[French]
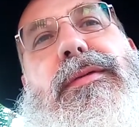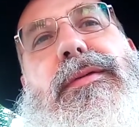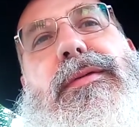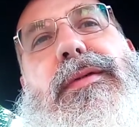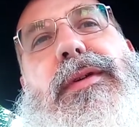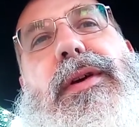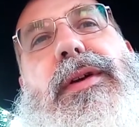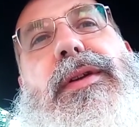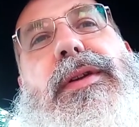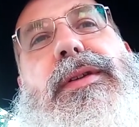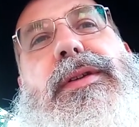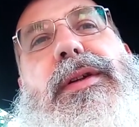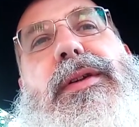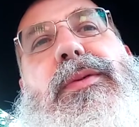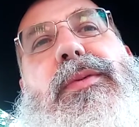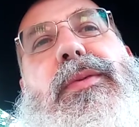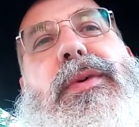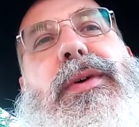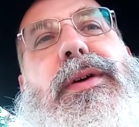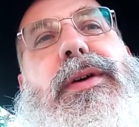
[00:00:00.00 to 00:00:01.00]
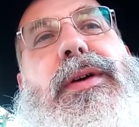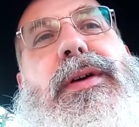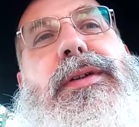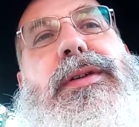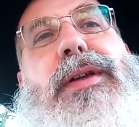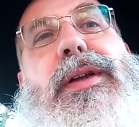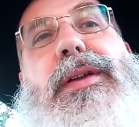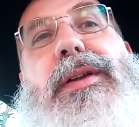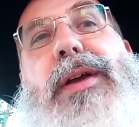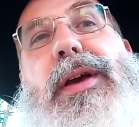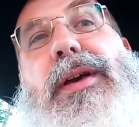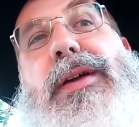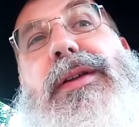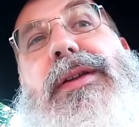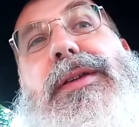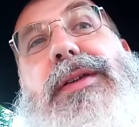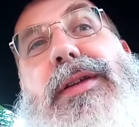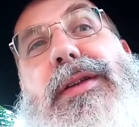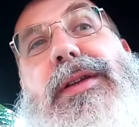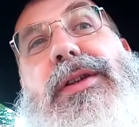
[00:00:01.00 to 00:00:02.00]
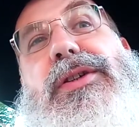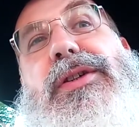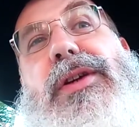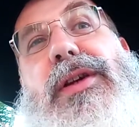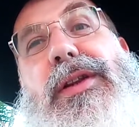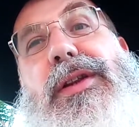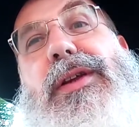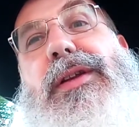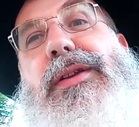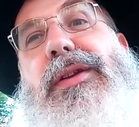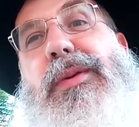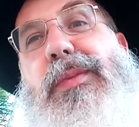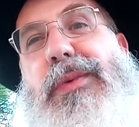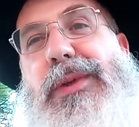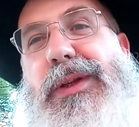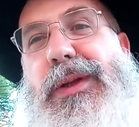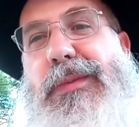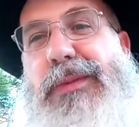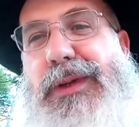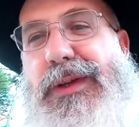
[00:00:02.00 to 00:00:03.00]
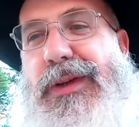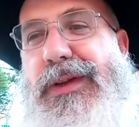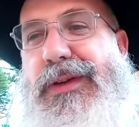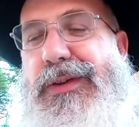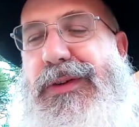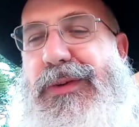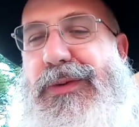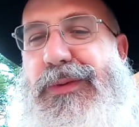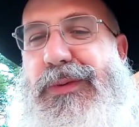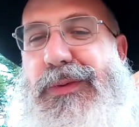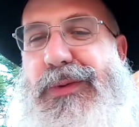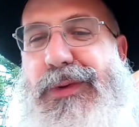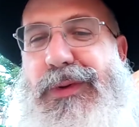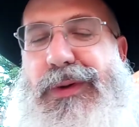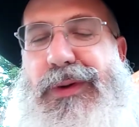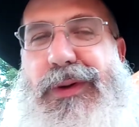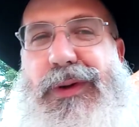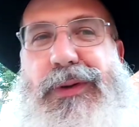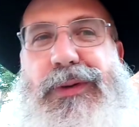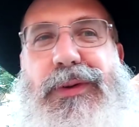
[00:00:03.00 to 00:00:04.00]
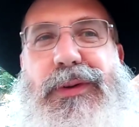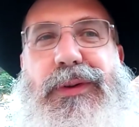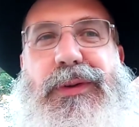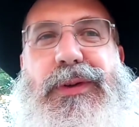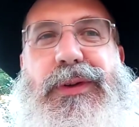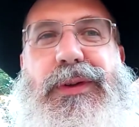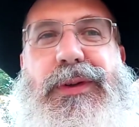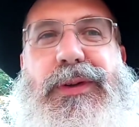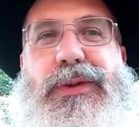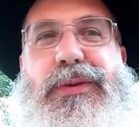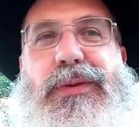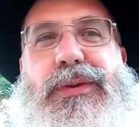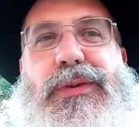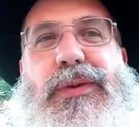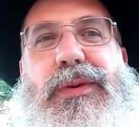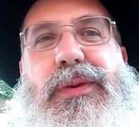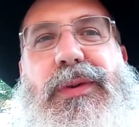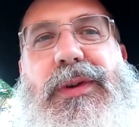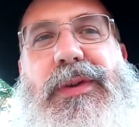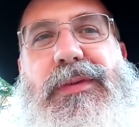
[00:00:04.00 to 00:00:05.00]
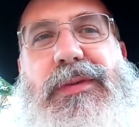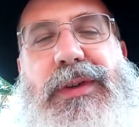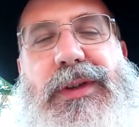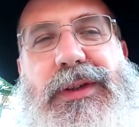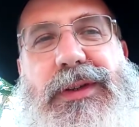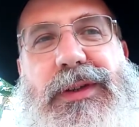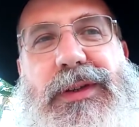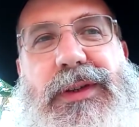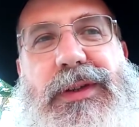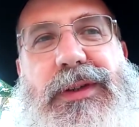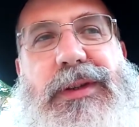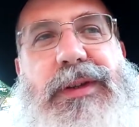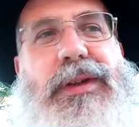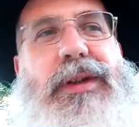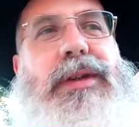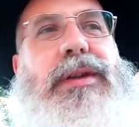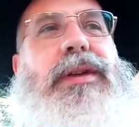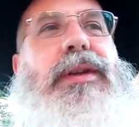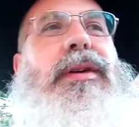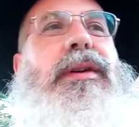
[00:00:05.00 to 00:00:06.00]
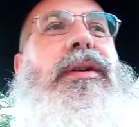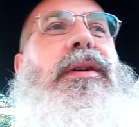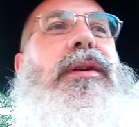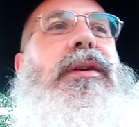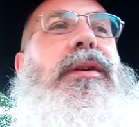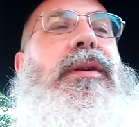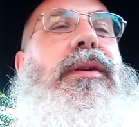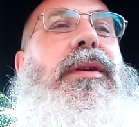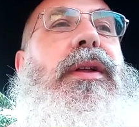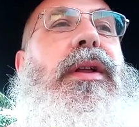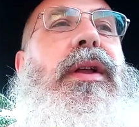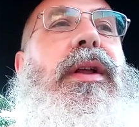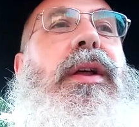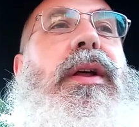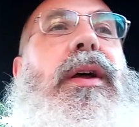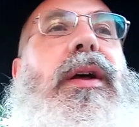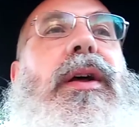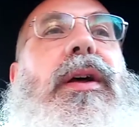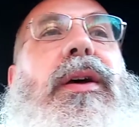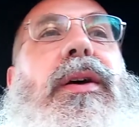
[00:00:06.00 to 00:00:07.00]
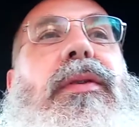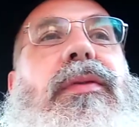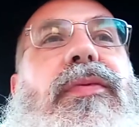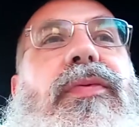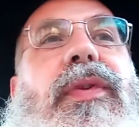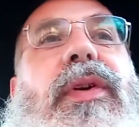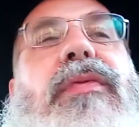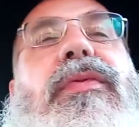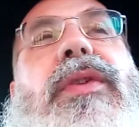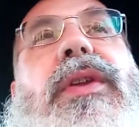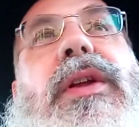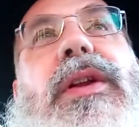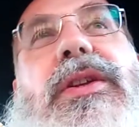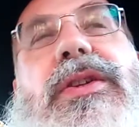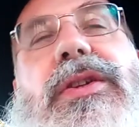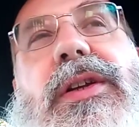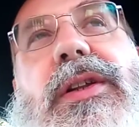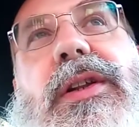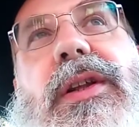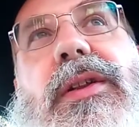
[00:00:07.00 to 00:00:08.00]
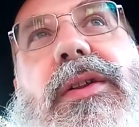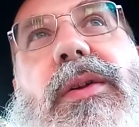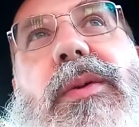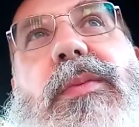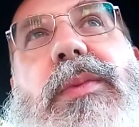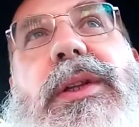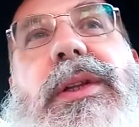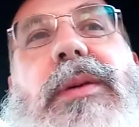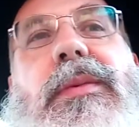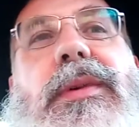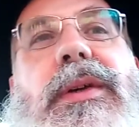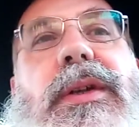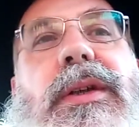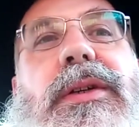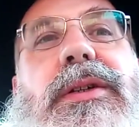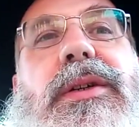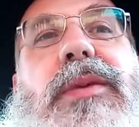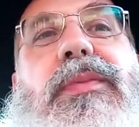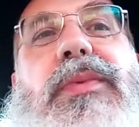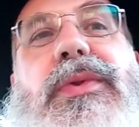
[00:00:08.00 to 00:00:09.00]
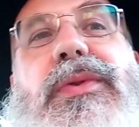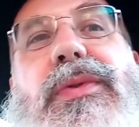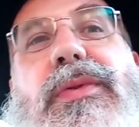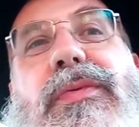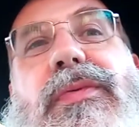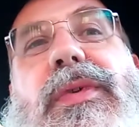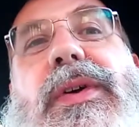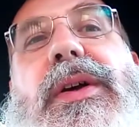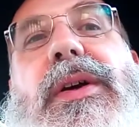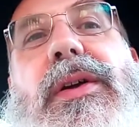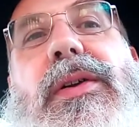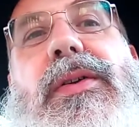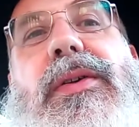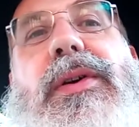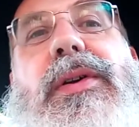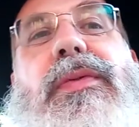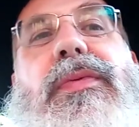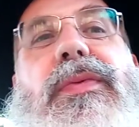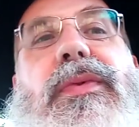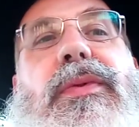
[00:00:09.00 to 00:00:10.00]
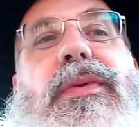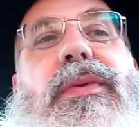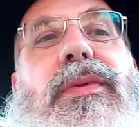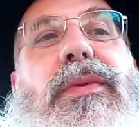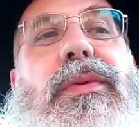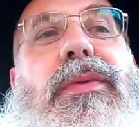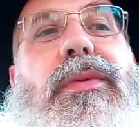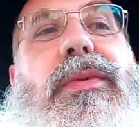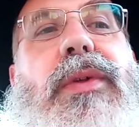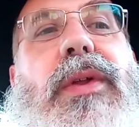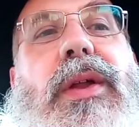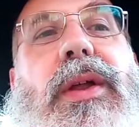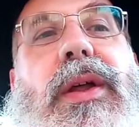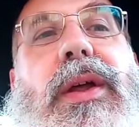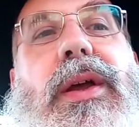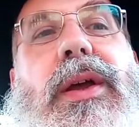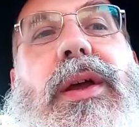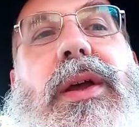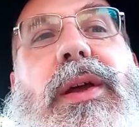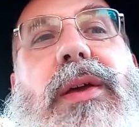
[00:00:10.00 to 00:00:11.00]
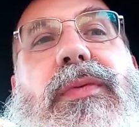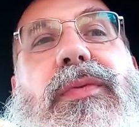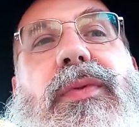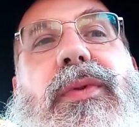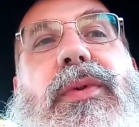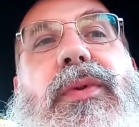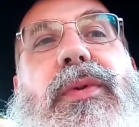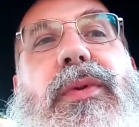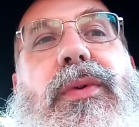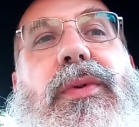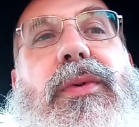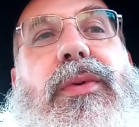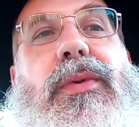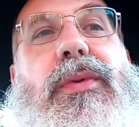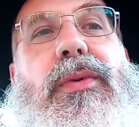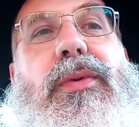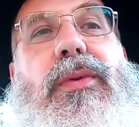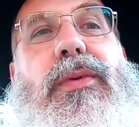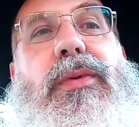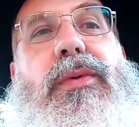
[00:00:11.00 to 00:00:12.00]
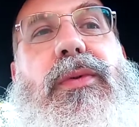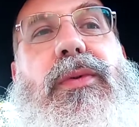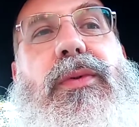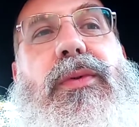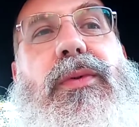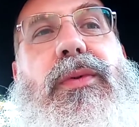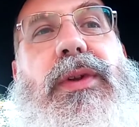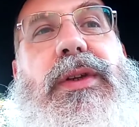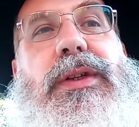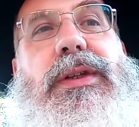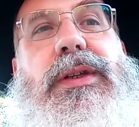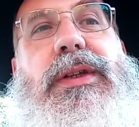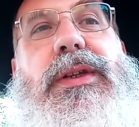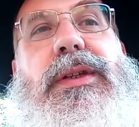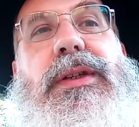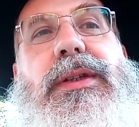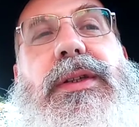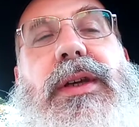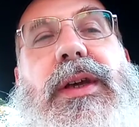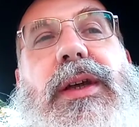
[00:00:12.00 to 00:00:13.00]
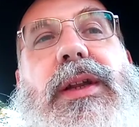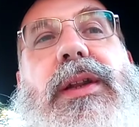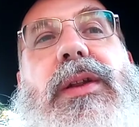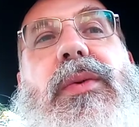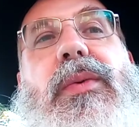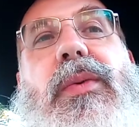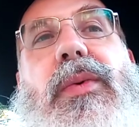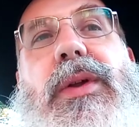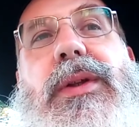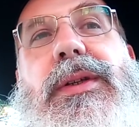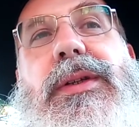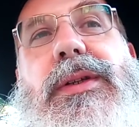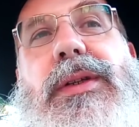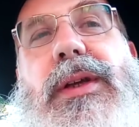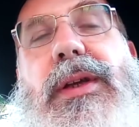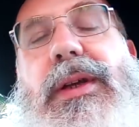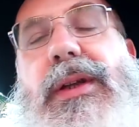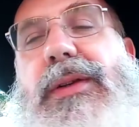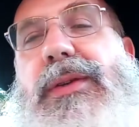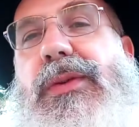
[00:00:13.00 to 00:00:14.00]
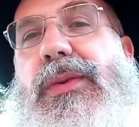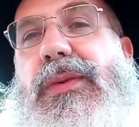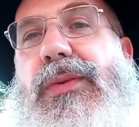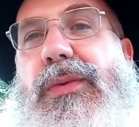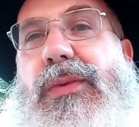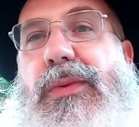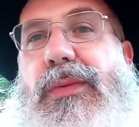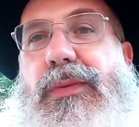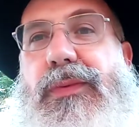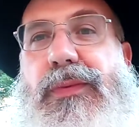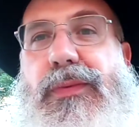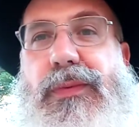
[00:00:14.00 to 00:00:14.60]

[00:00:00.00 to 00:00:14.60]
הכנסת quoi Achnasat Ashrina dans le Beth Amikdash, dans tout l'ordre des, choses que l'on avait ici, c'est-à-dire faire venir Ashrina dans le Beth Amikdash. Et pour ce faire, alors il faut, il faut que le, nasi Nassi d'Israël et le roi d'Israël se retrouvent